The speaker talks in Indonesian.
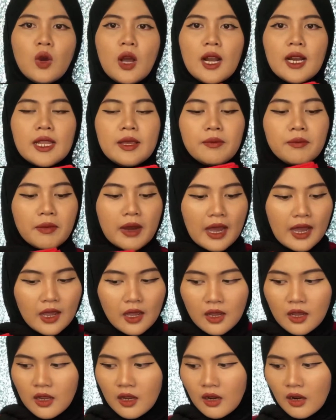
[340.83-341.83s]

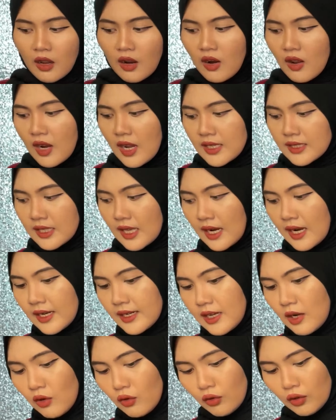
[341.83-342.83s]
25 kalau nggak salah
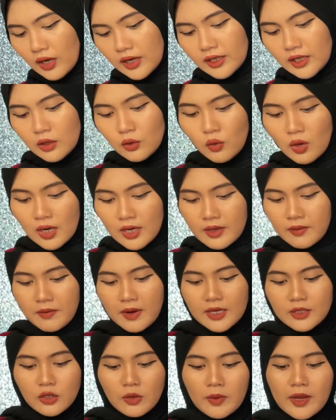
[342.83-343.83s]
dia ukurannya
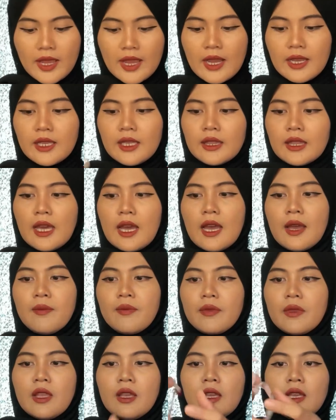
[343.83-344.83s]
25 coba ya
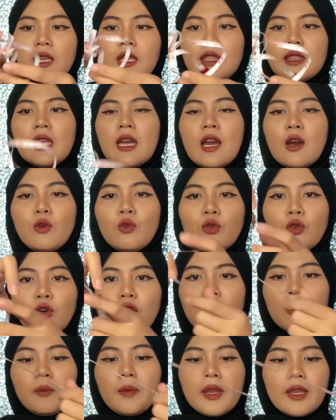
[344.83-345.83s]
kita kita
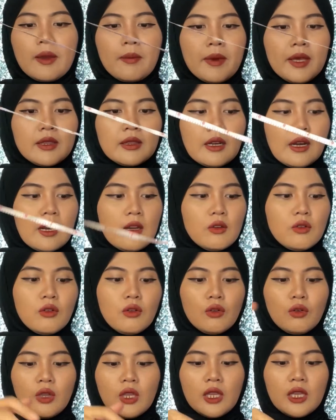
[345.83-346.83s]
ukur pakai meteran
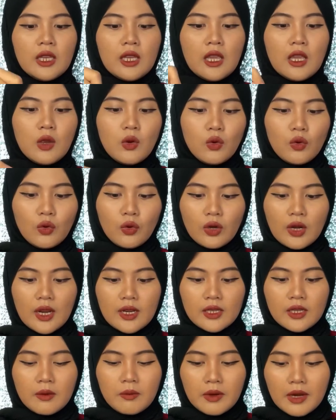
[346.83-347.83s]
dulu ini
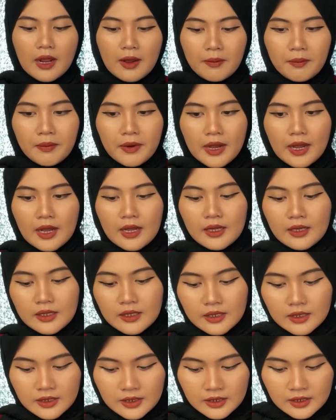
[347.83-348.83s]
ukurannya berapa
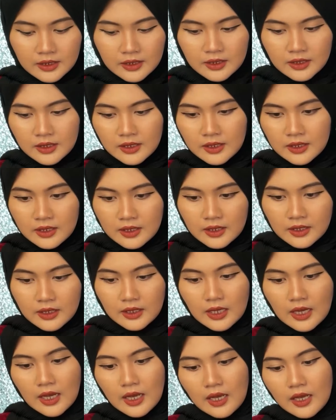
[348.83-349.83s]

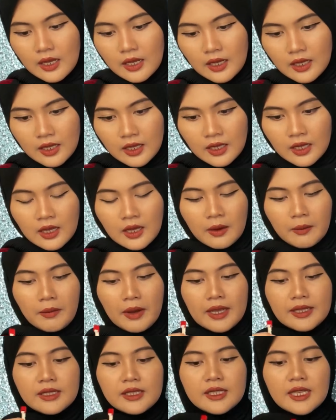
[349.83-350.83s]
ya
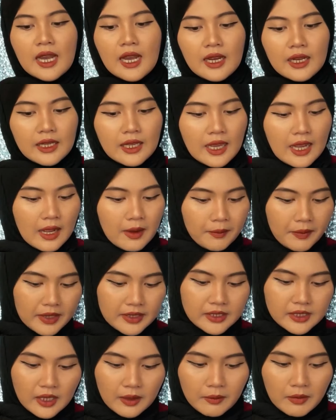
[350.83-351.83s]
panjangnya
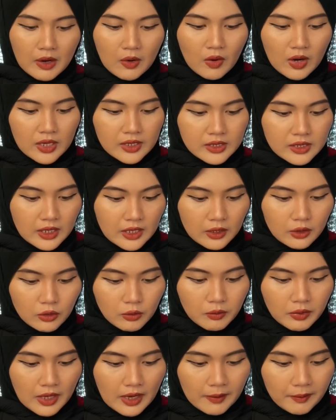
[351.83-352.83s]
panjang bawahnya
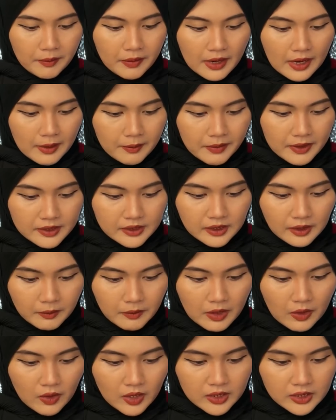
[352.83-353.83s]
itu berapa panjang
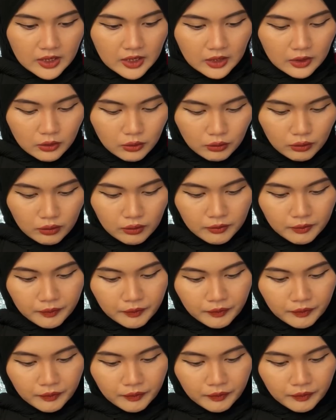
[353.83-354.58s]
bawahnya itu